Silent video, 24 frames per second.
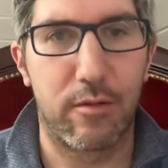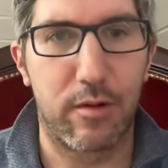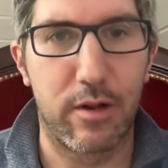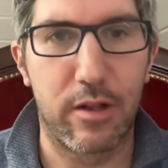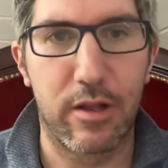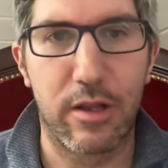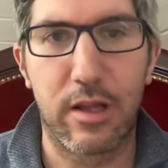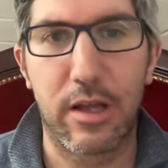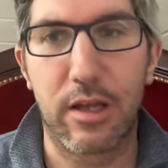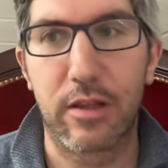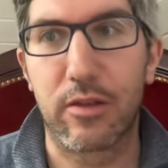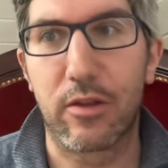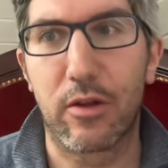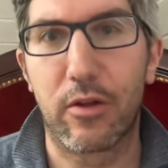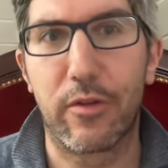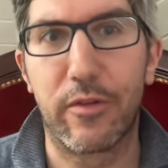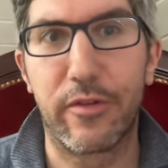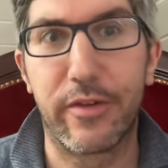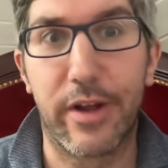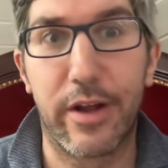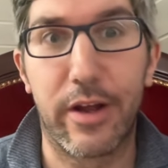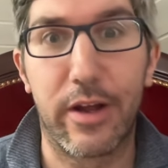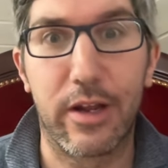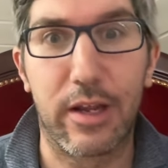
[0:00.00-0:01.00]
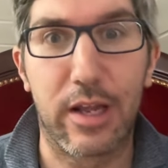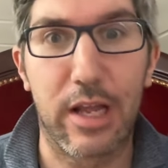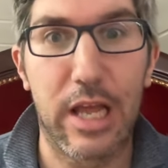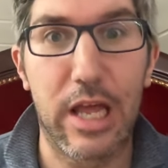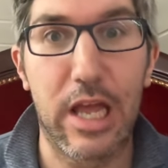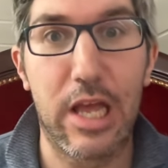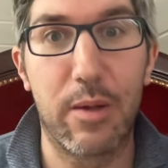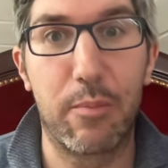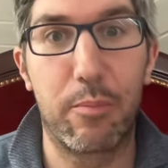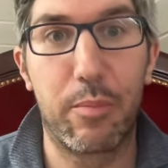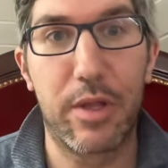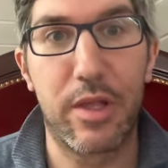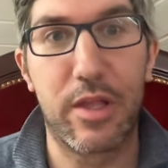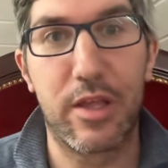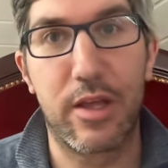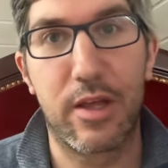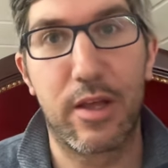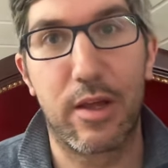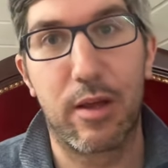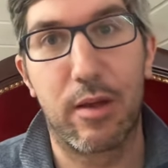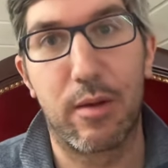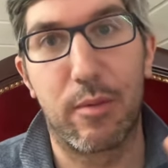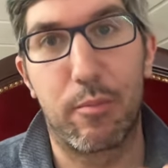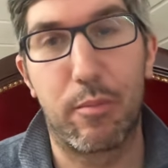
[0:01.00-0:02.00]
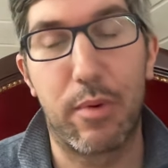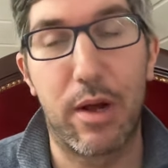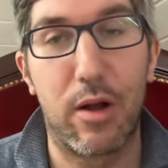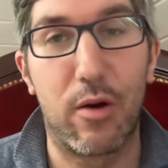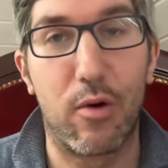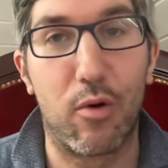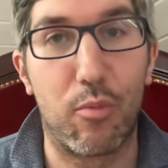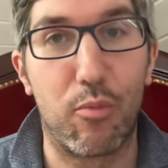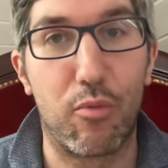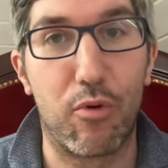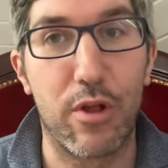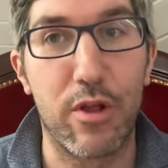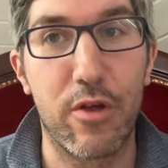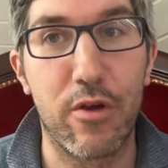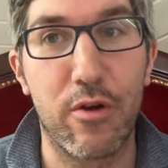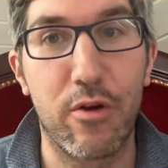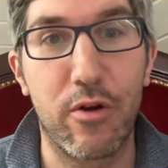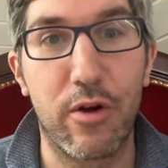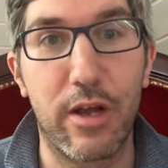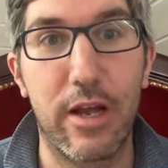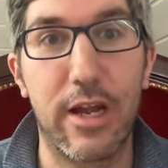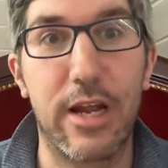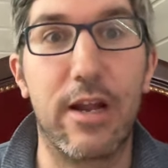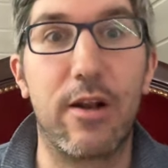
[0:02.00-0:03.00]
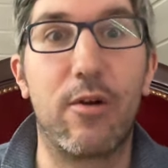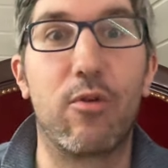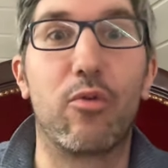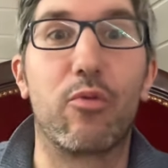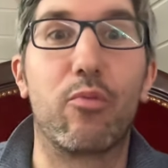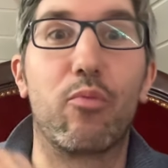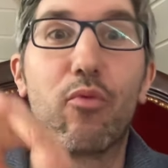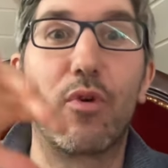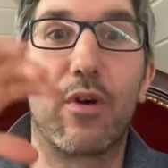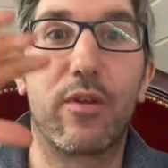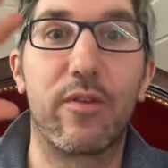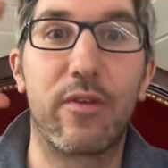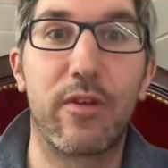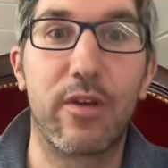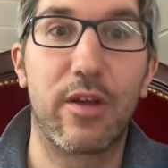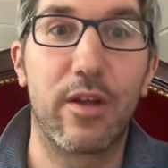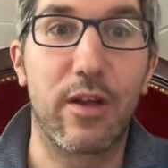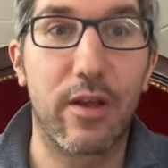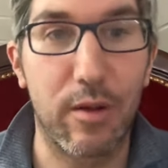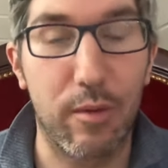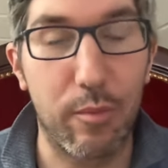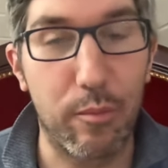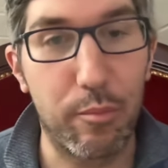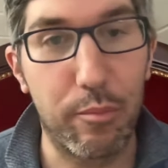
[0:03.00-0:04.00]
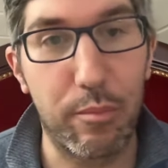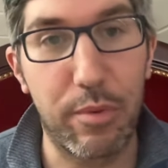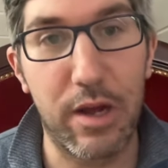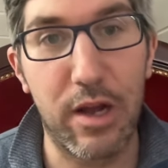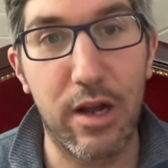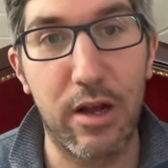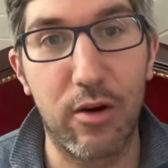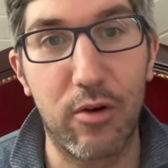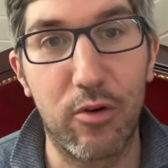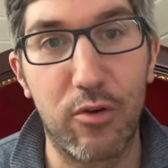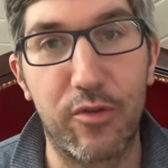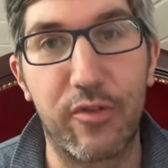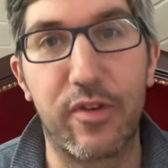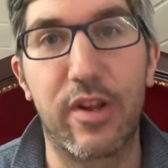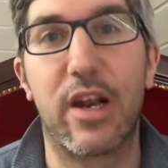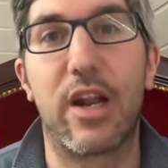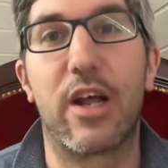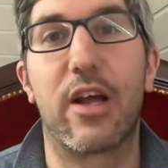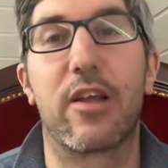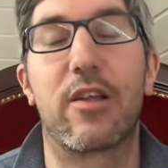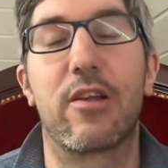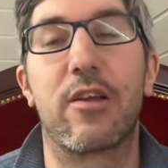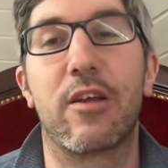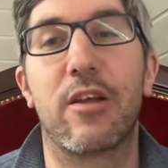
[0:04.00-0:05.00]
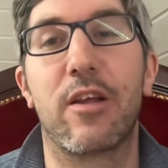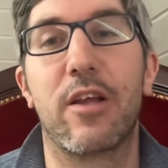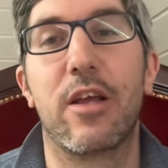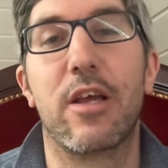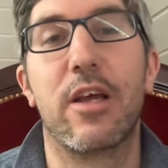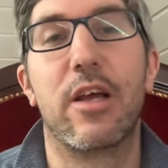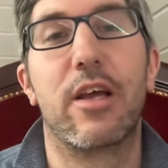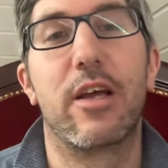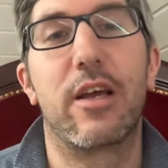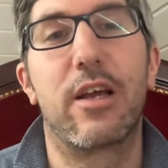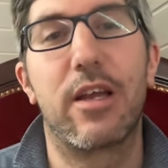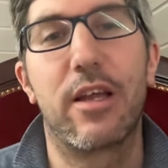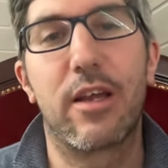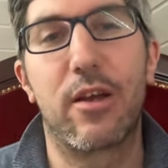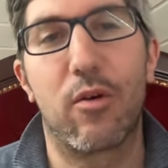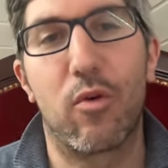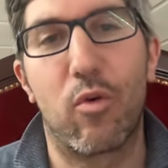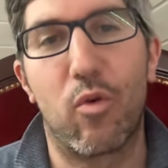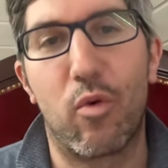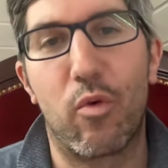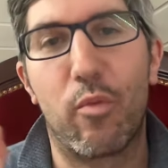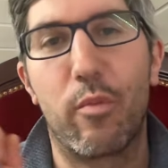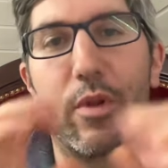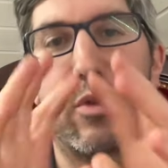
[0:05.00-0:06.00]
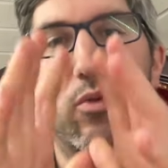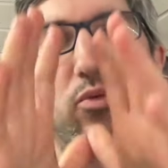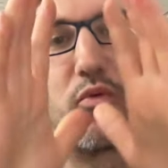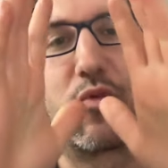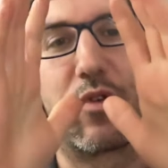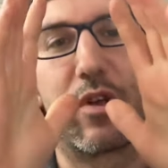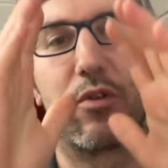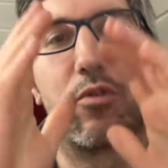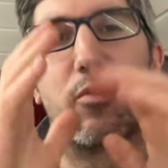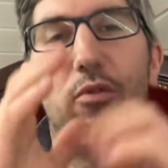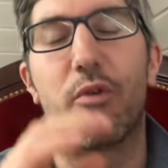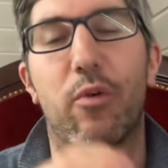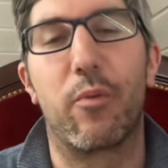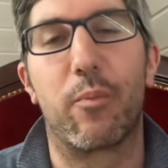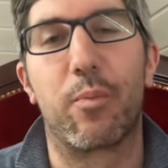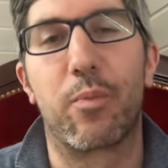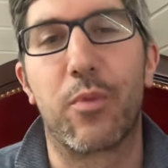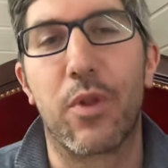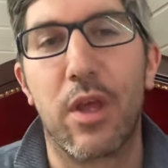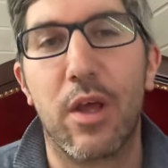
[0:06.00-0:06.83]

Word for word: des 4,35 est payée par l'employeur et l'autre moitié par le salarié et on met tout ça dedans.